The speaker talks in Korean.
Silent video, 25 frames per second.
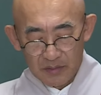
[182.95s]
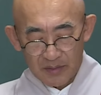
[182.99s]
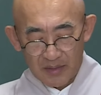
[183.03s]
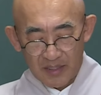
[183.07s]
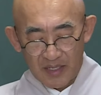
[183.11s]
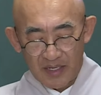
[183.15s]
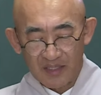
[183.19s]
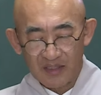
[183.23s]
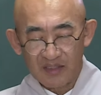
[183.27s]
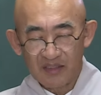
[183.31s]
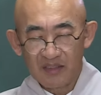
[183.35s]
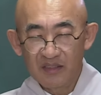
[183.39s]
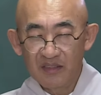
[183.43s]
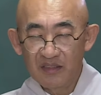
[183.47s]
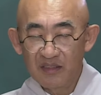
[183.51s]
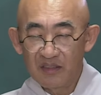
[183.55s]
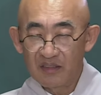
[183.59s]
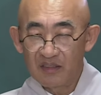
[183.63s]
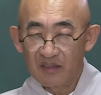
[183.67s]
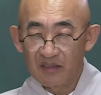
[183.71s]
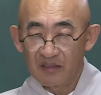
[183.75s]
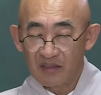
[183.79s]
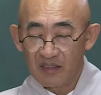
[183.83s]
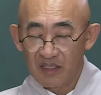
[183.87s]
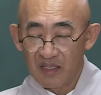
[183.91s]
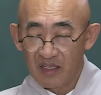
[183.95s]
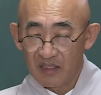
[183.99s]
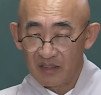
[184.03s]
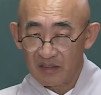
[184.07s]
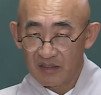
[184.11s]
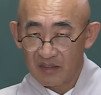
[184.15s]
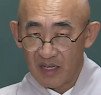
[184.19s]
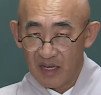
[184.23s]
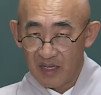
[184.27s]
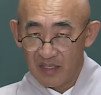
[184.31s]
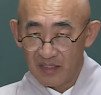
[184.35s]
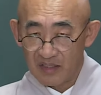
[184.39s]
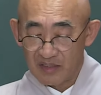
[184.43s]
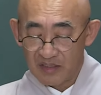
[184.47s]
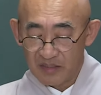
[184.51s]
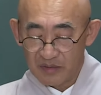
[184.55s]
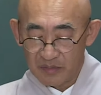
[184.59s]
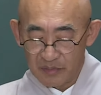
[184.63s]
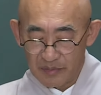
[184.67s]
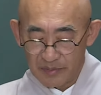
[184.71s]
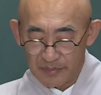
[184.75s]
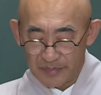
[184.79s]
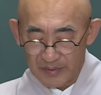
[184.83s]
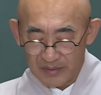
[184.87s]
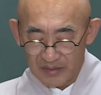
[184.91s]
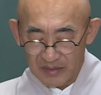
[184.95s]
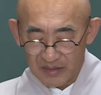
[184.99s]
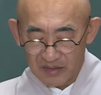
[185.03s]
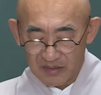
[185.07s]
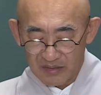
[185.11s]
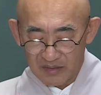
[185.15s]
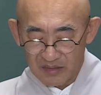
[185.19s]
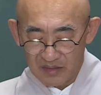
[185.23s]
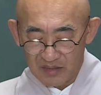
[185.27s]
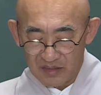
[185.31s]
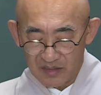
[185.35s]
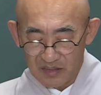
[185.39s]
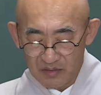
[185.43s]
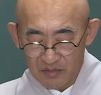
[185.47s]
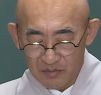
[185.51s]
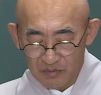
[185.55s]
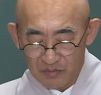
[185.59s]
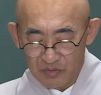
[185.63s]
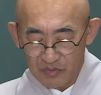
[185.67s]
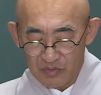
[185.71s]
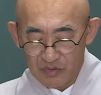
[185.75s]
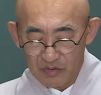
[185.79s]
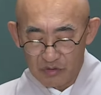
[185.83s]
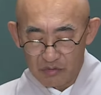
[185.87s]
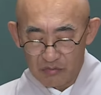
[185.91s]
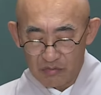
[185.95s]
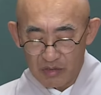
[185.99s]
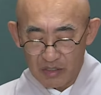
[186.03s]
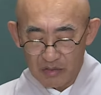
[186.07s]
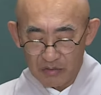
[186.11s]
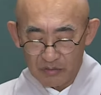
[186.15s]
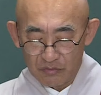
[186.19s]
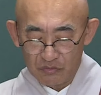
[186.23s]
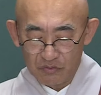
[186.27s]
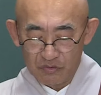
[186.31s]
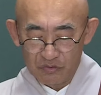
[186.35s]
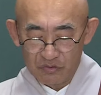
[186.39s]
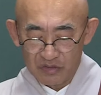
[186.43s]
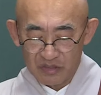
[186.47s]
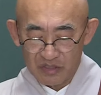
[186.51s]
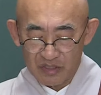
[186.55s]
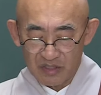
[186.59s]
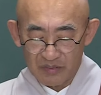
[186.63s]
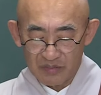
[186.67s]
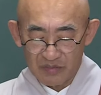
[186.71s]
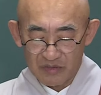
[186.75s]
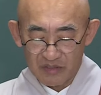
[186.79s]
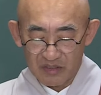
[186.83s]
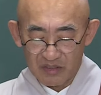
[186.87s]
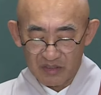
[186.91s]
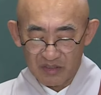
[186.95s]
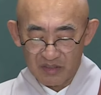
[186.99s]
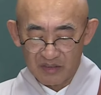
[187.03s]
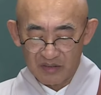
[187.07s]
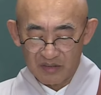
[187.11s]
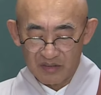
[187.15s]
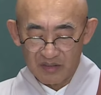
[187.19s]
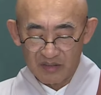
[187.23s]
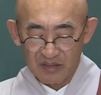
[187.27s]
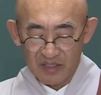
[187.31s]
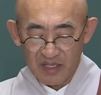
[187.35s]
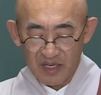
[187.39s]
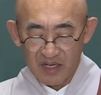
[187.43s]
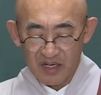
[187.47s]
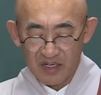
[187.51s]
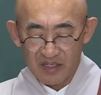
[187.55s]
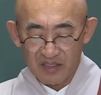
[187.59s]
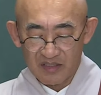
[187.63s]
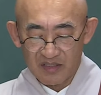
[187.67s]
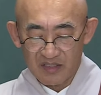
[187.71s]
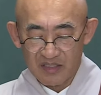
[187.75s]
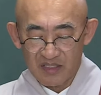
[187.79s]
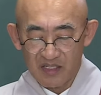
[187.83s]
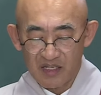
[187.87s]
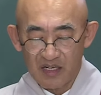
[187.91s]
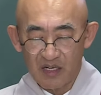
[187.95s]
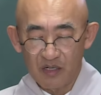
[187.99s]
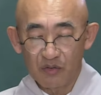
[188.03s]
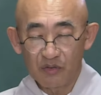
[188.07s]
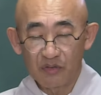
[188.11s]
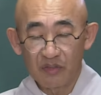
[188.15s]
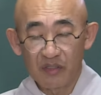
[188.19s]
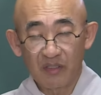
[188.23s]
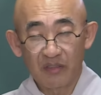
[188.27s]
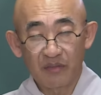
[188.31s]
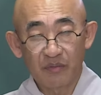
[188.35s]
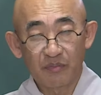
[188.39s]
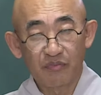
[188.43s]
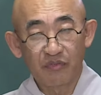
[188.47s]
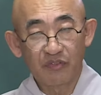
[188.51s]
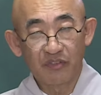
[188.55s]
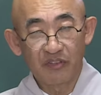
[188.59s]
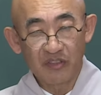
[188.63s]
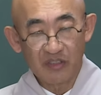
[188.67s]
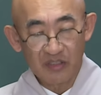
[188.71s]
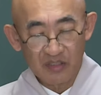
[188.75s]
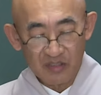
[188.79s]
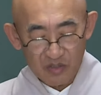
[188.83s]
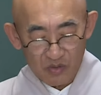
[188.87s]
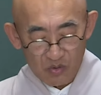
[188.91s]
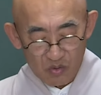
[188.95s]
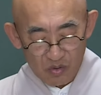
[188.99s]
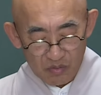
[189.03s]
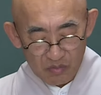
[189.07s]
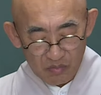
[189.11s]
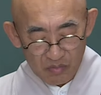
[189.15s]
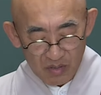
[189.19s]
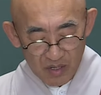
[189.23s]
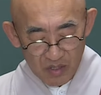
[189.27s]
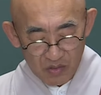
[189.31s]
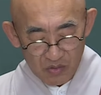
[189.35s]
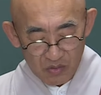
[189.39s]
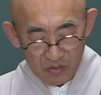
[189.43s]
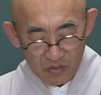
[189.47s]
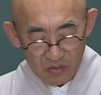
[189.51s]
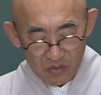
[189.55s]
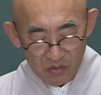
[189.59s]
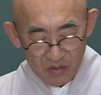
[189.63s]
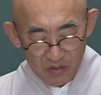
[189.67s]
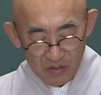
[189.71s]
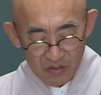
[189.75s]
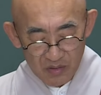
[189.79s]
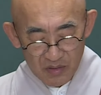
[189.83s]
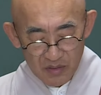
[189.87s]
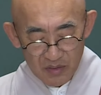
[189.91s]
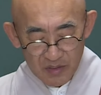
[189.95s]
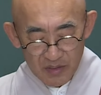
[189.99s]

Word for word: 같은 스승에게서 가르침을 받았으니 물과 우유처럼 섞여서 내 가르침 가운데서 부지런히 공부하고